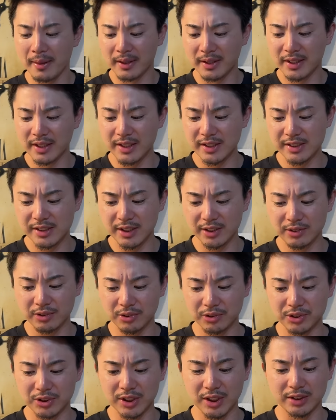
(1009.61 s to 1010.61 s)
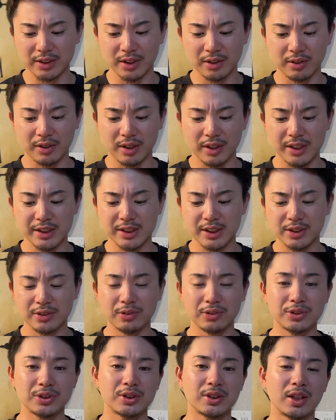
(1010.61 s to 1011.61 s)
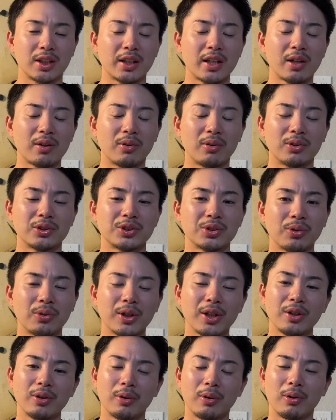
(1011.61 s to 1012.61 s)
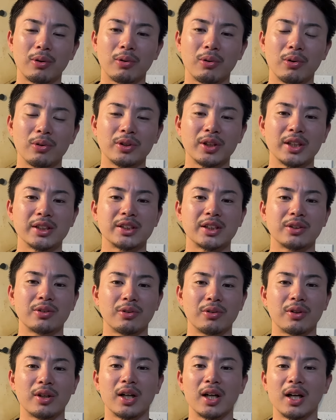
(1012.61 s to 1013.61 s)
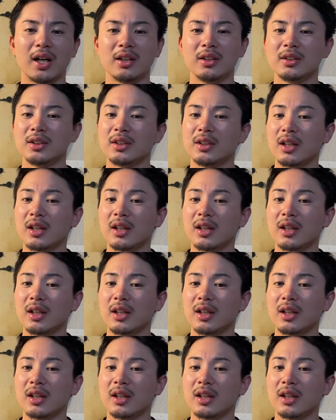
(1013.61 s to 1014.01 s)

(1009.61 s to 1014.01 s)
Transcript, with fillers: 桐敷投手であったりとか、石井投手って結構勝利の方程式というか、